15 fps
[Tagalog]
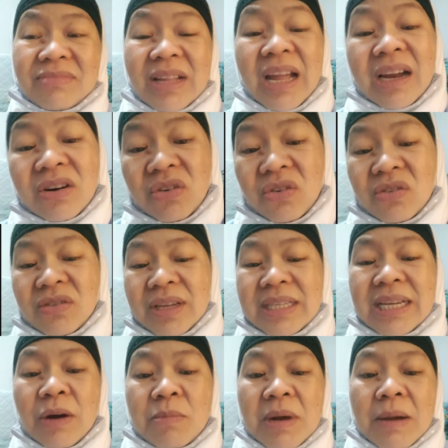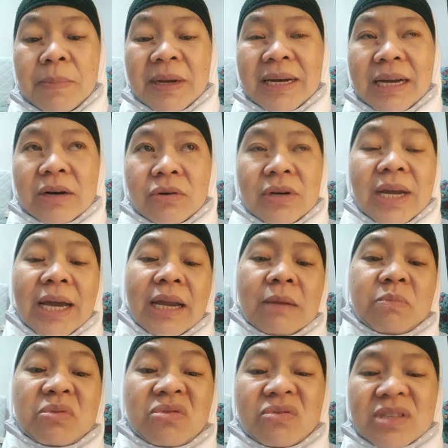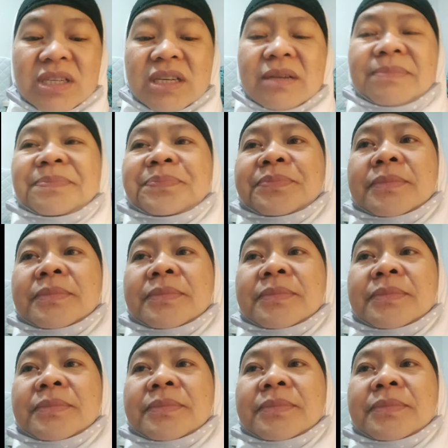laro, hindi ako makapaglaro dahil puno na siya.